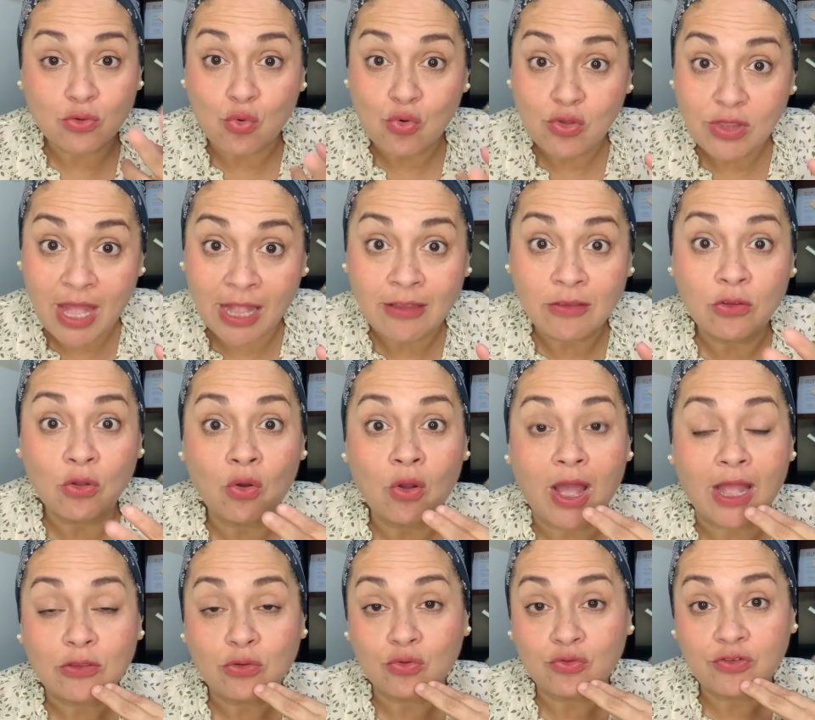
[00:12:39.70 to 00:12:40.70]
cuidando
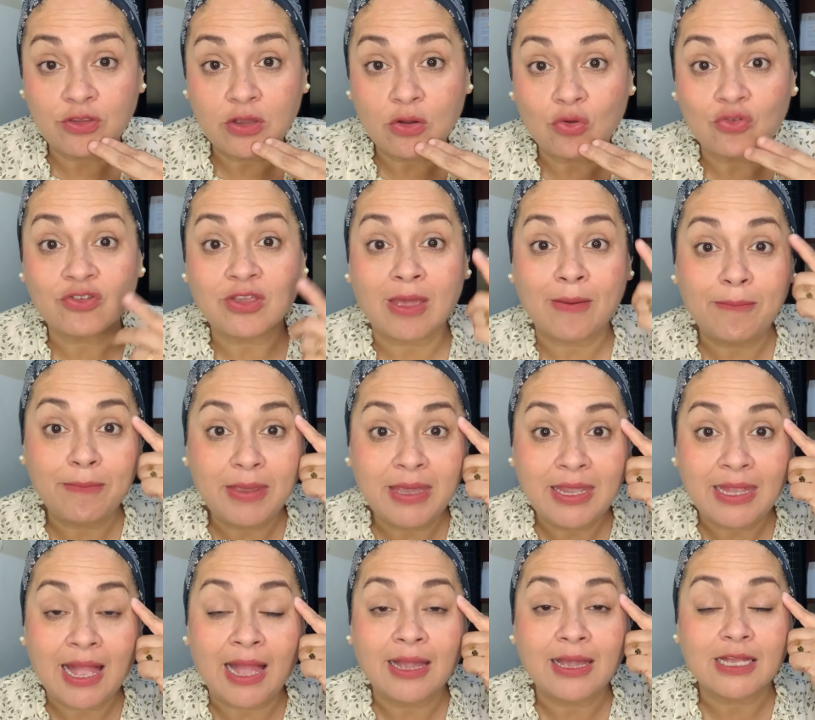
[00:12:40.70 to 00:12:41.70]
a tus hijos que
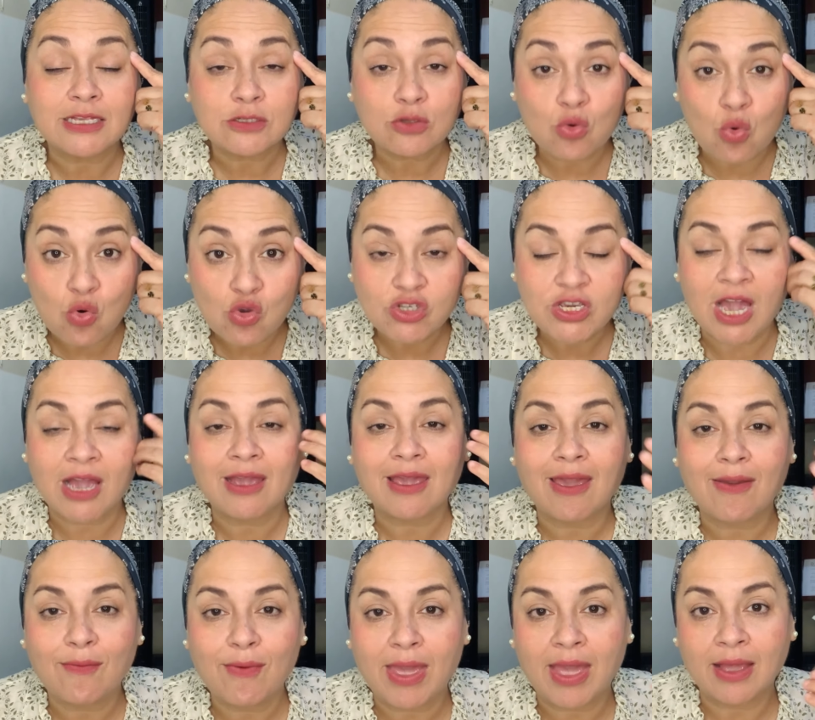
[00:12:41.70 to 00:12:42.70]
miran, que escuchan,
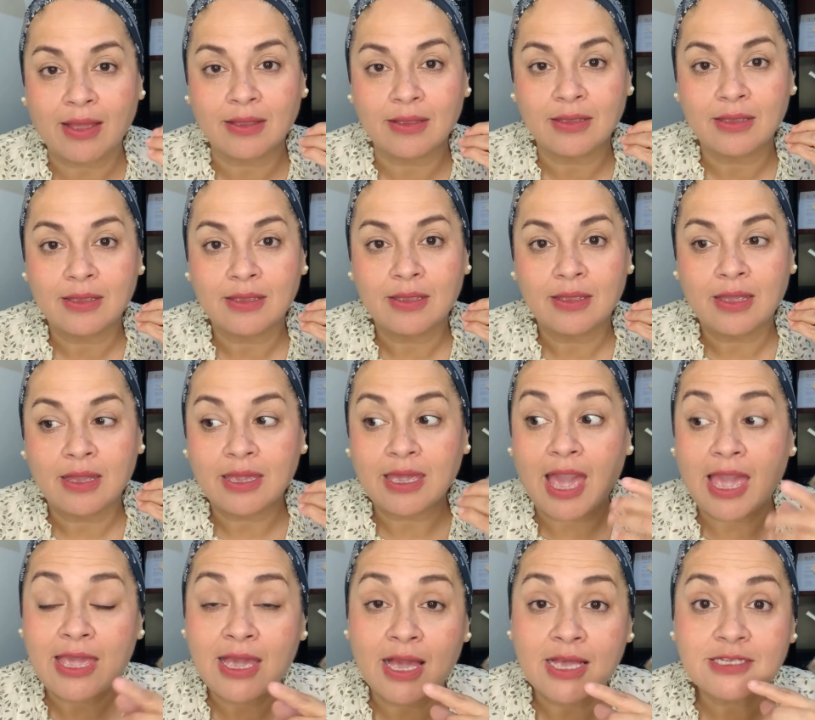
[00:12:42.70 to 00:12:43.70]
que ven, que
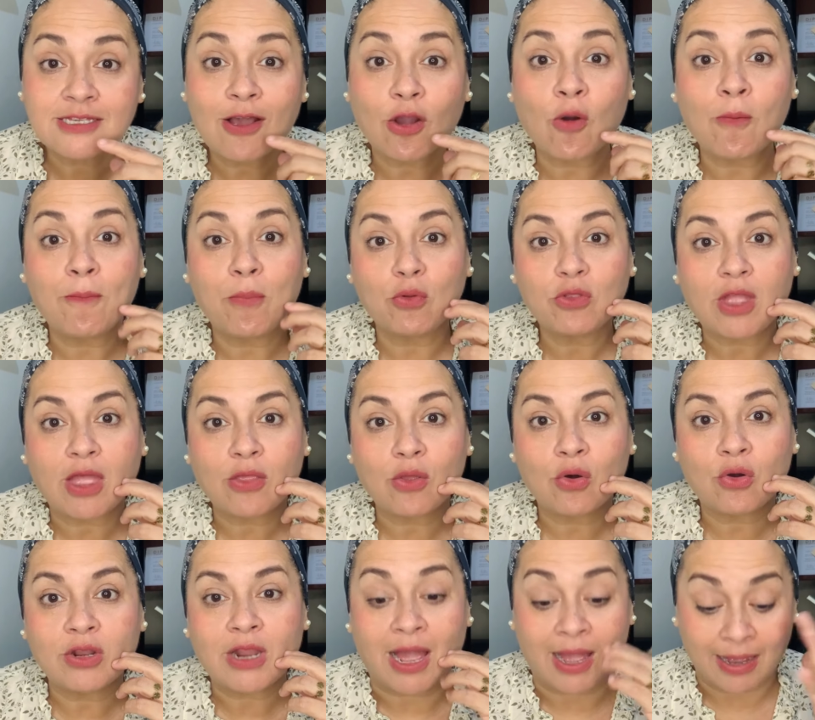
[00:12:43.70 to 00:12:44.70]
hay en esa
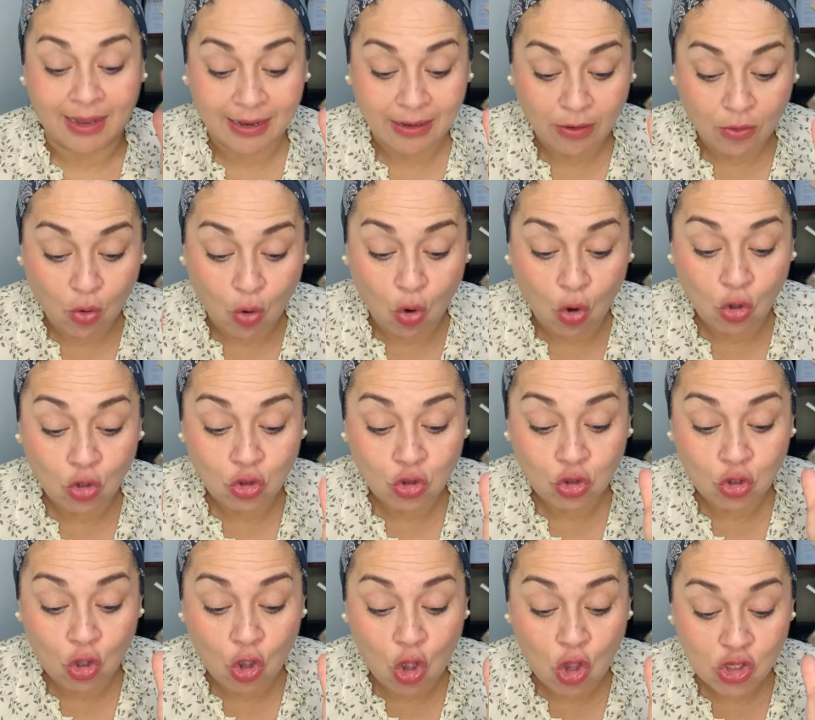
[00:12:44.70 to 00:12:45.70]
computadora,
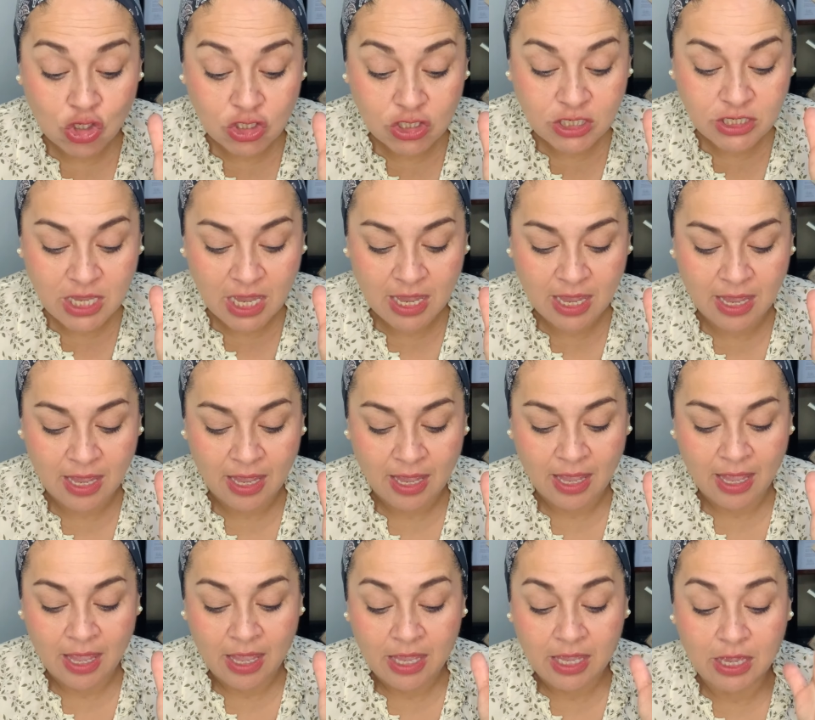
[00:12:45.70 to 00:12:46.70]
conoce
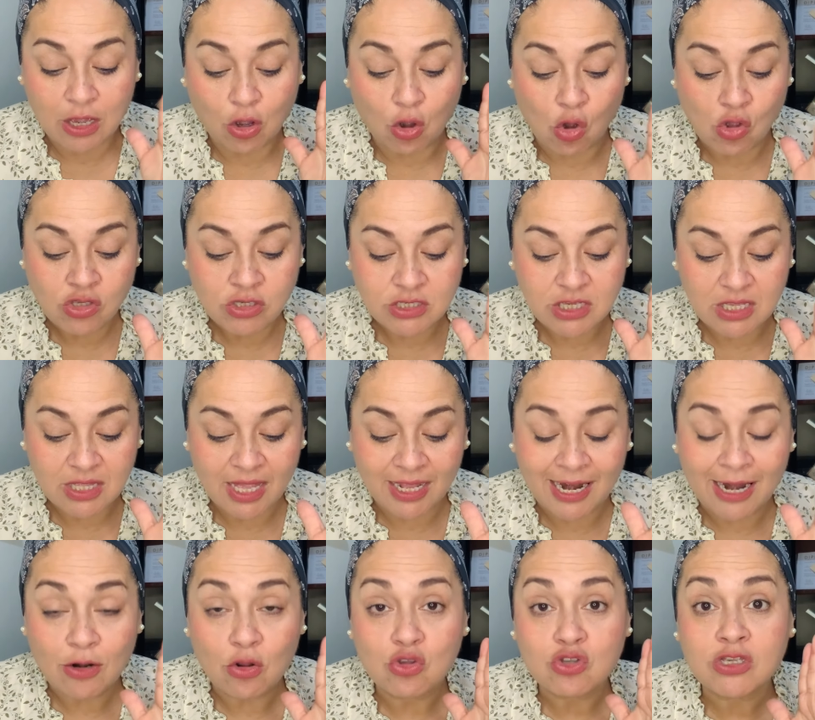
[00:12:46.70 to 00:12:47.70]
y
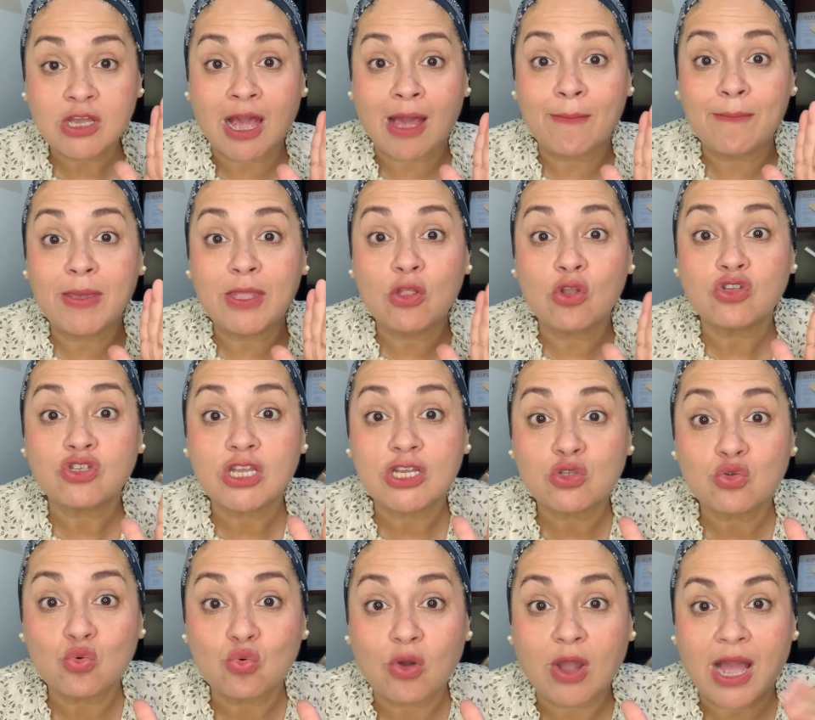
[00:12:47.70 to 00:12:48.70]
considera los caminos de
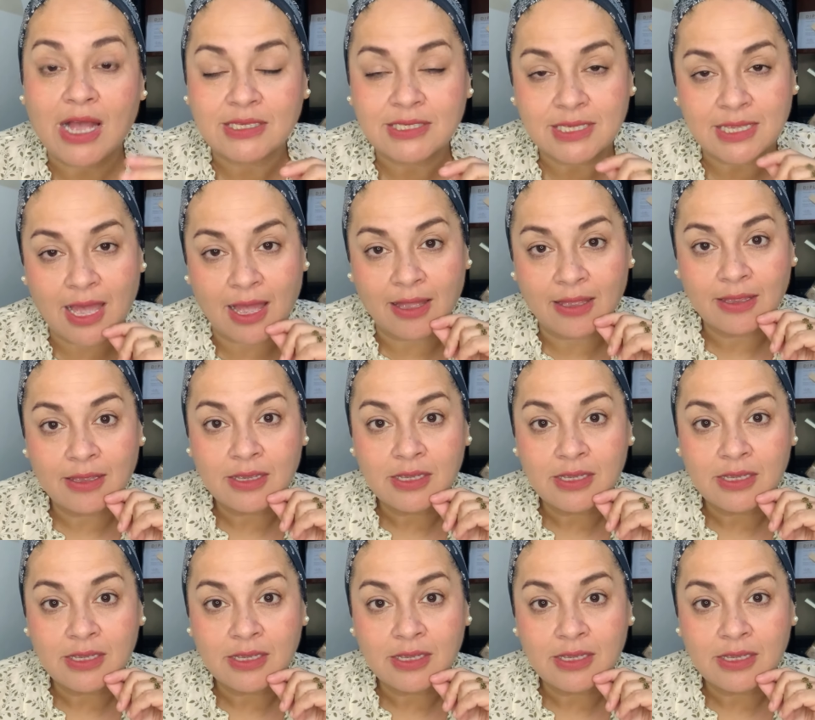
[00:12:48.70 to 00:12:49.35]
su casa.